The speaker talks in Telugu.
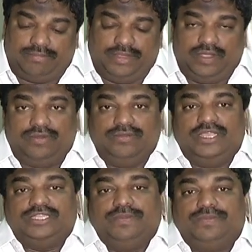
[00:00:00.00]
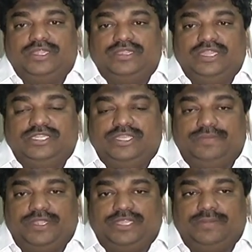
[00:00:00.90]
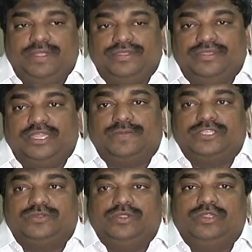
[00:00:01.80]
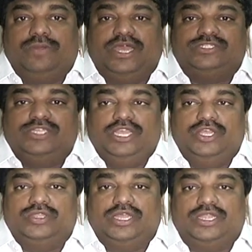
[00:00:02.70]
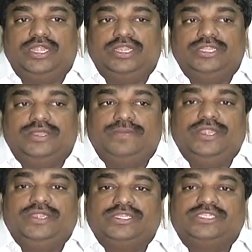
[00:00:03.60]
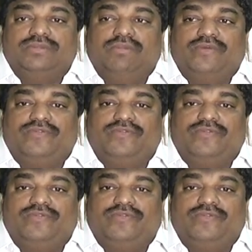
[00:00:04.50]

మేము మీకు చెప్పినట్టు నేను చెప్పినట్టే మీ అందరి ప్రశ్న మార్చి ఐదో తారీఖు నాడు నేను చెప్పినట్టే సినిమా